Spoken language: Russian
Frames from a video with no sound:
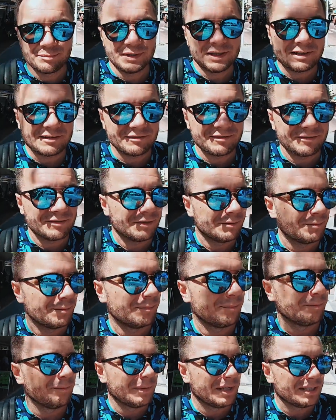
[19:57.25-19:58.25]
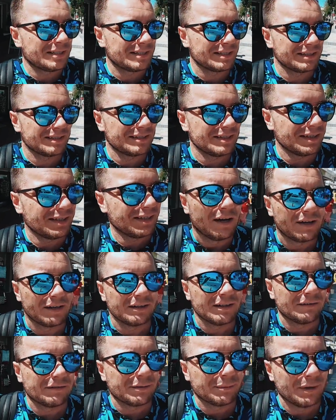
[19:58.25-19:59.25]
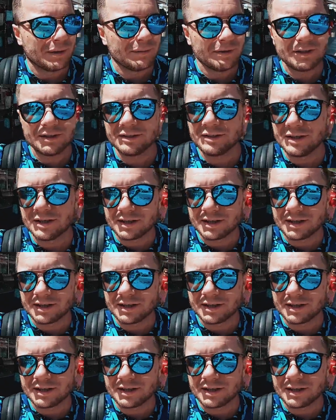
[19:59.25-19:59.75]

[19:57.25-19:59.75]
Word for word: первом месте, где аренда автомобилей не